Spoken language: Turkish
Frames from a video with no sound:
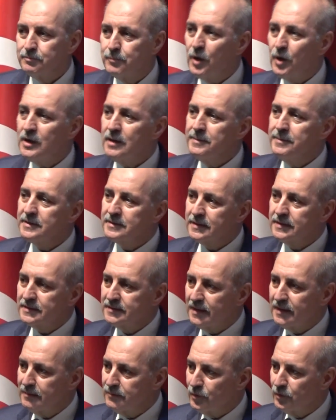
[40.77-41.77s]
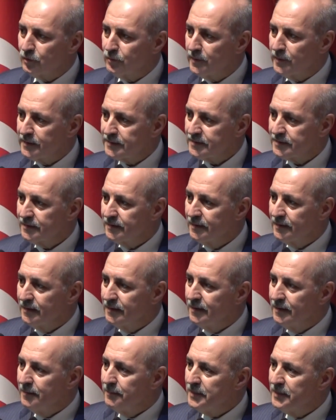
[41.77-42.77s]
Böyle bir sistem yürümez.
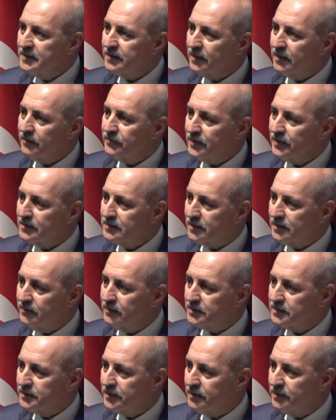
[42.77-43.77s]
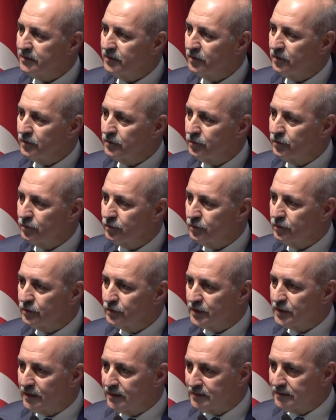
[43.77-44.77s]
Bir taraftan savaşları
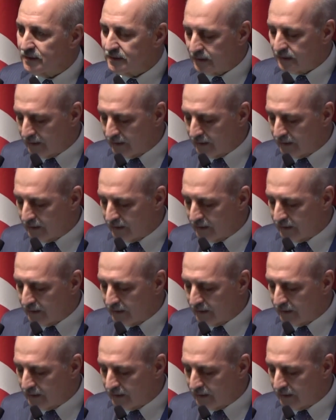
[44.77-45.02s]
durduracağınızı